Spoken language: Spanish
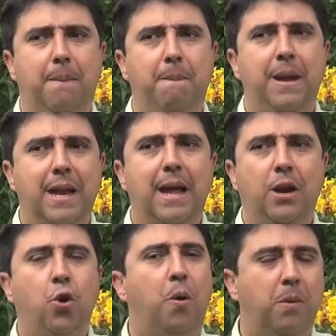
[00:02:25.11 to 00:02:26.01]

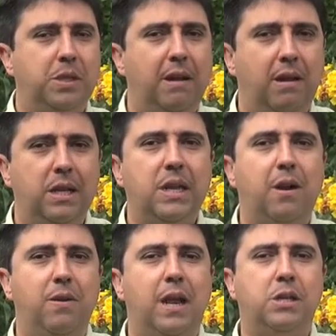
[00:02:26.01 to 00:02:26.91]
mirar cómo se debe
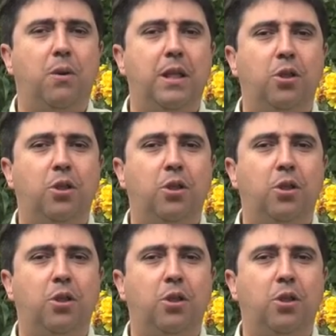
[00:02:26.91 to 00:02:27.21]
desarrollar sobre